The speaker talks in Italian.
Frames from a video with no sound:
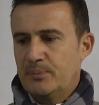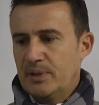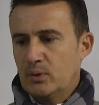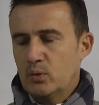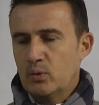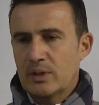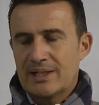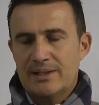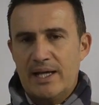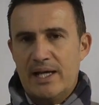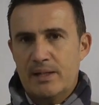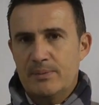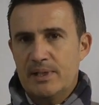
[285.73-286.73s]
pittura
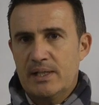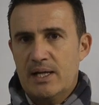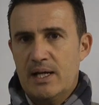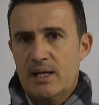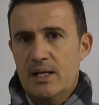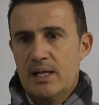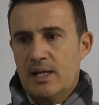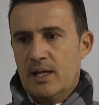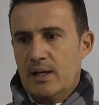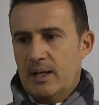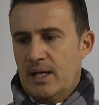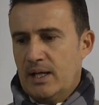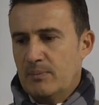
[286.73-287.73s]
termica
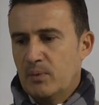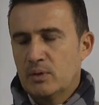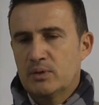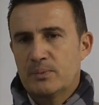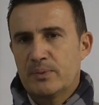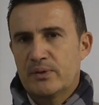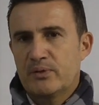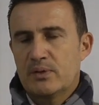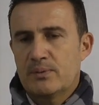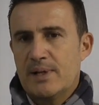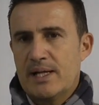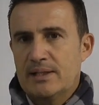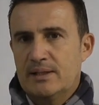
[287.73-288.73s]
eh, molto
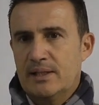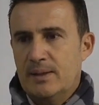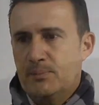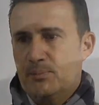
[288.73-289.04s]
performante